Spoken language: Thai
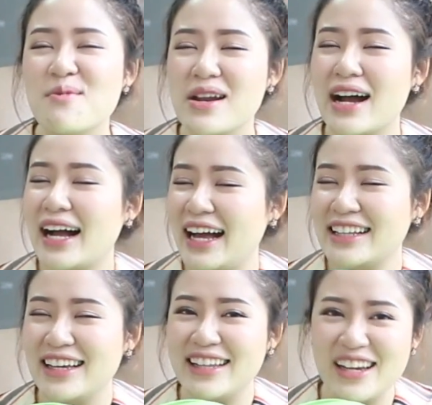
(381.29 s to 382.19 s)
เป็นราคา
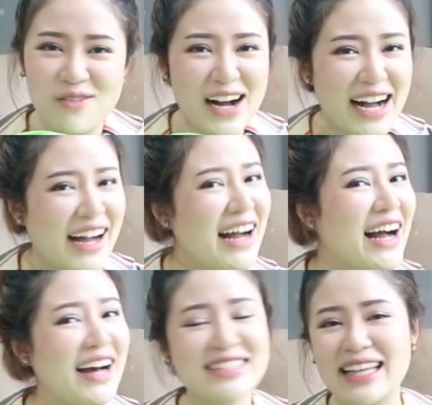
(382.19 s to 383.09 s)
ที่ดีมา
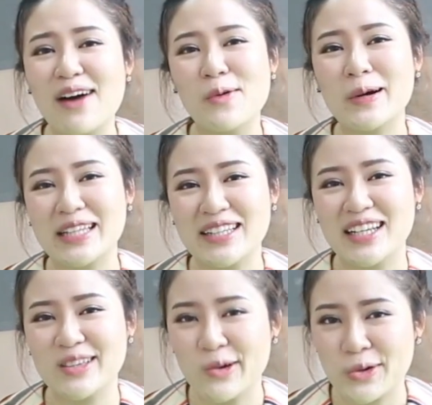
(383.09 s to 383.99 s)
กสาวคลิ
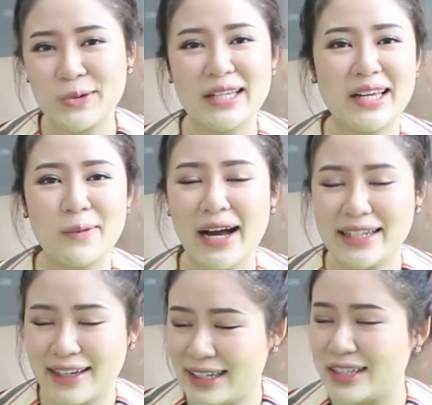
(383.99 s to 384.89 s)
นิกต้องรู้ดีว่าอั
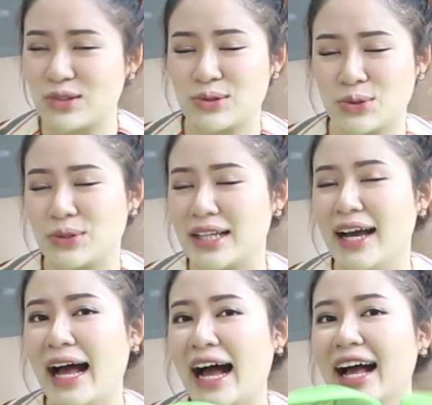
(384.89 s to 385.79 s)
นนี้ดีสุดๆ
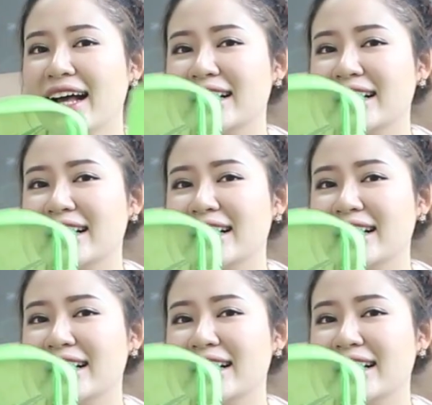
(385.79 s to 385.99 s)
นะคะ